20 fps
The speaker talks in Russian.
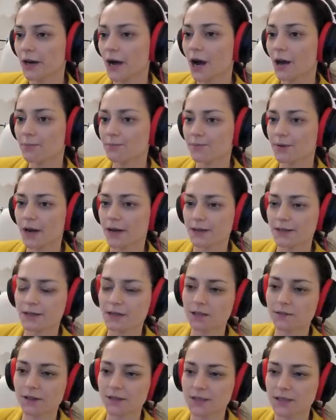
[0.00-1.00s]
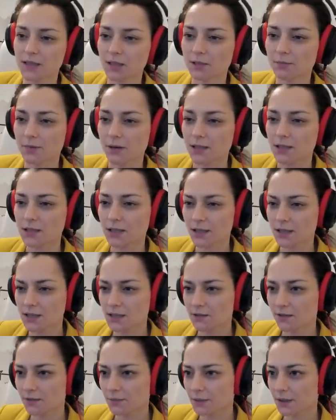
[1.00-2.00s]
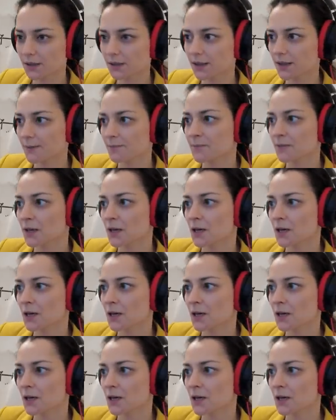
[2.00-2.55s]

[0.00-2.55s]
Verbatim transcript: опять а захватили пространство белые,